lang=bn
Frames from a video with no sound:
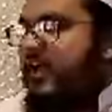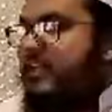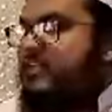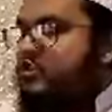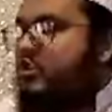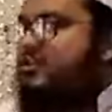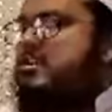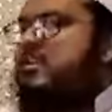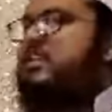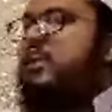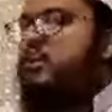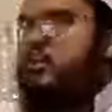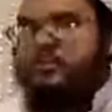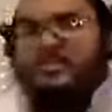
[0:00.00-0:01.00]
এই জন্য কি
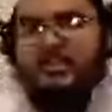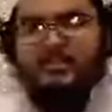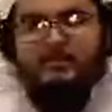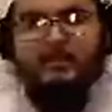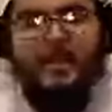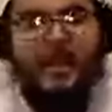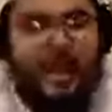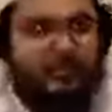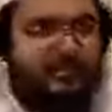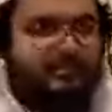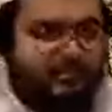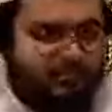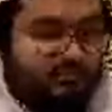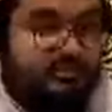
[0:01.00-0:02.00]
হয়েছে
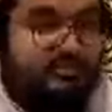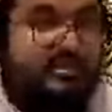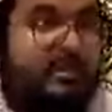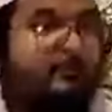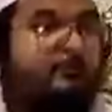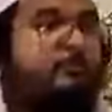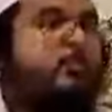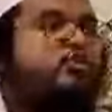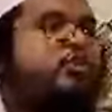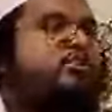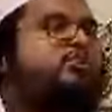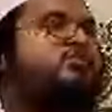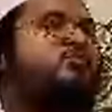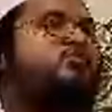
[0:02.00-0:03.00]
আমাদের শ্যাম বর্ণের
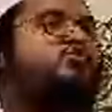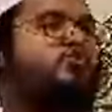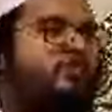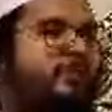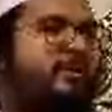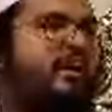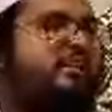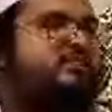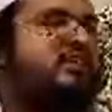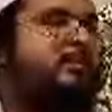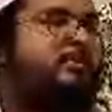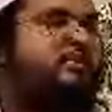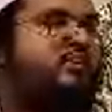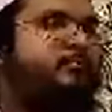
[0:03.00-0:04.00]
যে সমস্ত মেয়েরা আছে
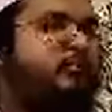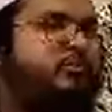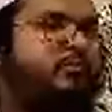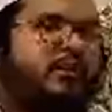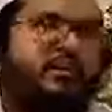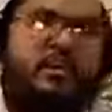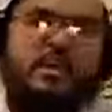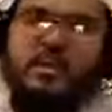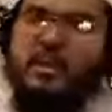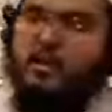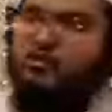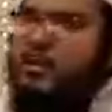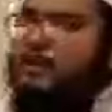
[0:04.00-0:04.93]
আমাদের পরিবারে এগুলো